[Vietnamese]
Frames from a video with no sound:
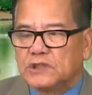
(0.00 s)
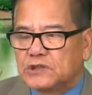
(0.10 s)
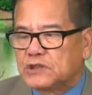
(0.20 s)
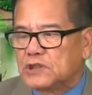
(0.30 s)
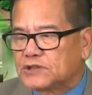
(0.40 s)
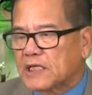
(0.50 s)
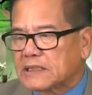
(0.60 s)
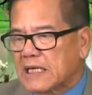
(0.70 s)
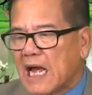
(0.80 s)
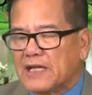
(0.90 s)
trữ
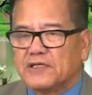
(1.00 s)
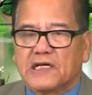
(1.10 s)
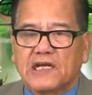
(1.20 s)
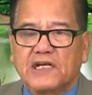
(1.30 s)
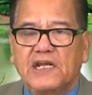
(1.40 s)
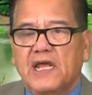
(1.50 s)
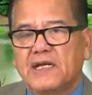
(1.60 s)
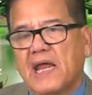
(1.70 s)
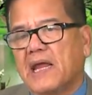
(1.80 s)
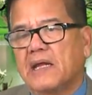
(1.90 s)
tất cả những cái
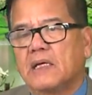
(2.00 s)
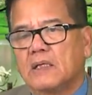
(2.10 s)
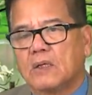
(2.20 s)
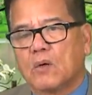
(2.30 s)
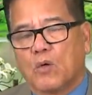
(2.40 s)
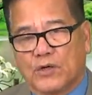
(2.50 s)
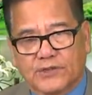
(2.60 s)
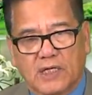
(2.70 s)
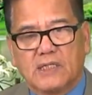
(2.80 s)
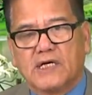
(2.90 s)
DNA của
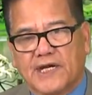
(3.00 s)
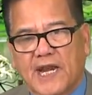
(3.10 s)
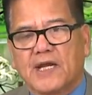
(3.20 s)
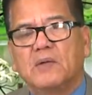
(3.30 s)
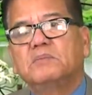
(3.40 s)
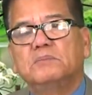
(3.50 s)
từng người đàn ông